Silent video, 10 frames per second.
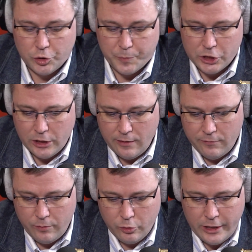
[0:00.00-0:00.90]
Что ж, пожелаем
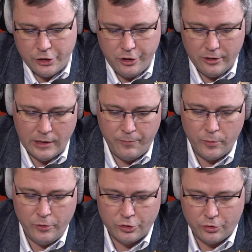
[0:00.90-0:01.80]
вам удачи.
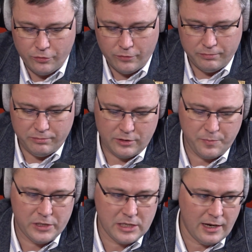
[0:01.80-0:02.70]
Напомню, что
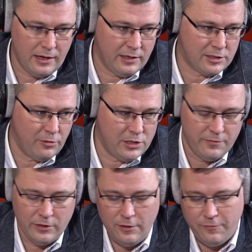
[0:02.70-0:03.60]
специальный
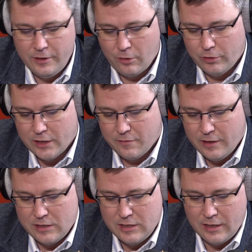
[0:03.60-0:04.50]
эксклюзивный эфир. У нас в
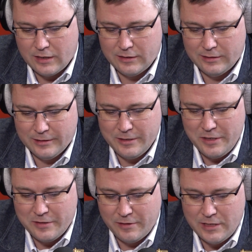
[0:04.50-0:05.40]
гостях э,
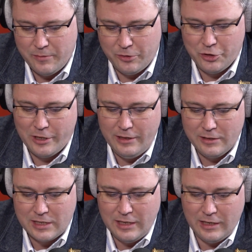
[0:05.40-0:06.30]
Денис Владимирович Глинский,